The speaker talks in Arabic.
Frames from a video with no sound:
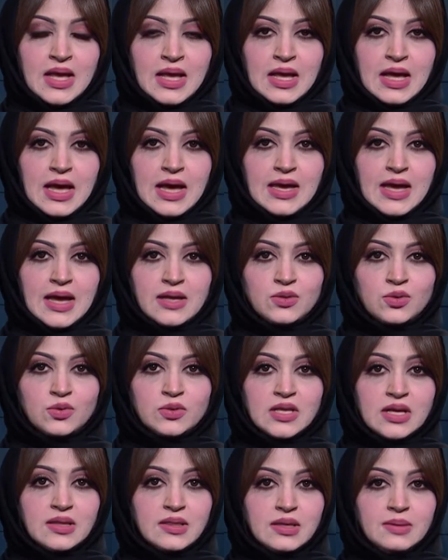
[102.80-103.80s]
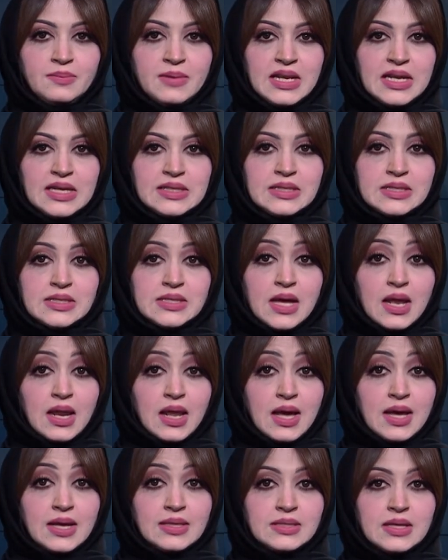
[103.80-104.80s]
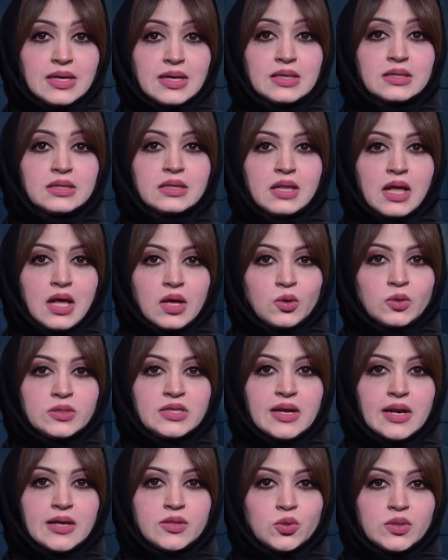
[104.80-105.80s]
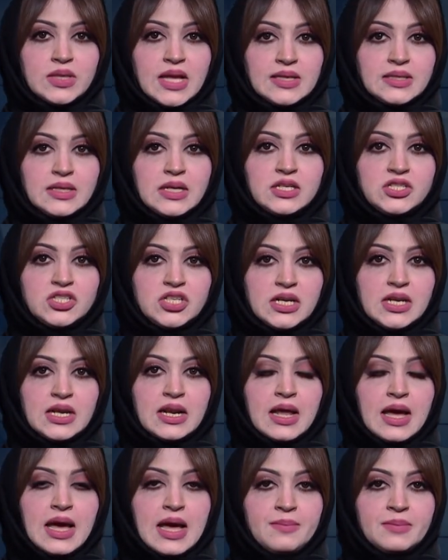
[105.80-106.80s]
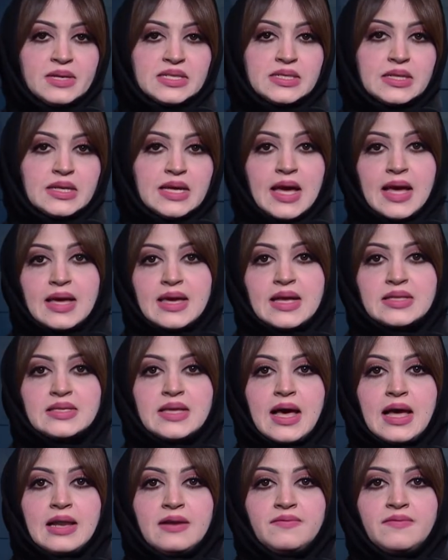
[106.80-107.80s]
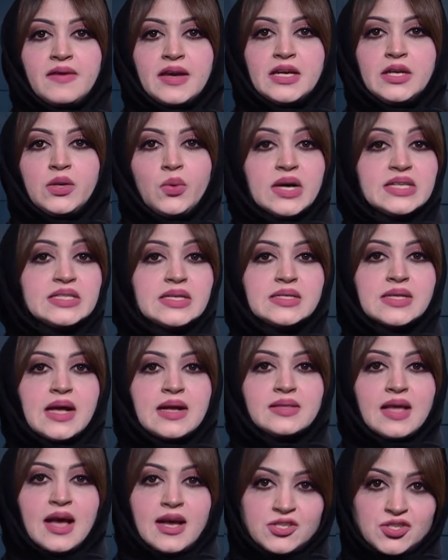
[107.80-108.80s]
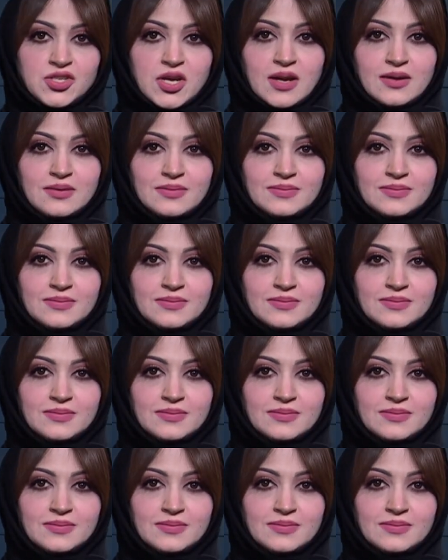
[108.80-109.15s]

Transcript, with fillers: هيئة تنظيم الاتصالات إطلاق ترددات الجيل الخامس نهاية 2019